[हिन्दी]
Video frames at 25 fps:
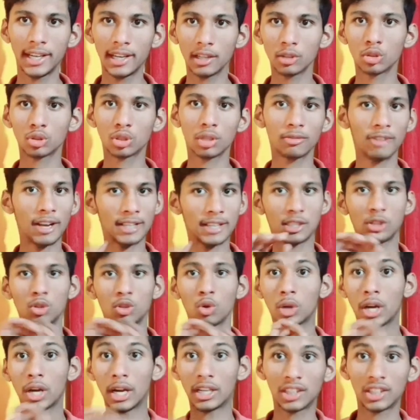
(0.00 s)
ठीक है दोस्तों वैसे
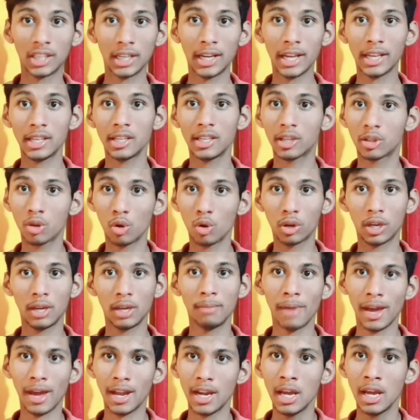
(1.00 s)
तो घटते नहीं है
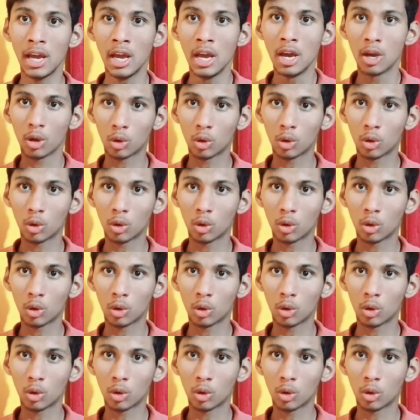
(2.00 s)
क्योंकि मैंने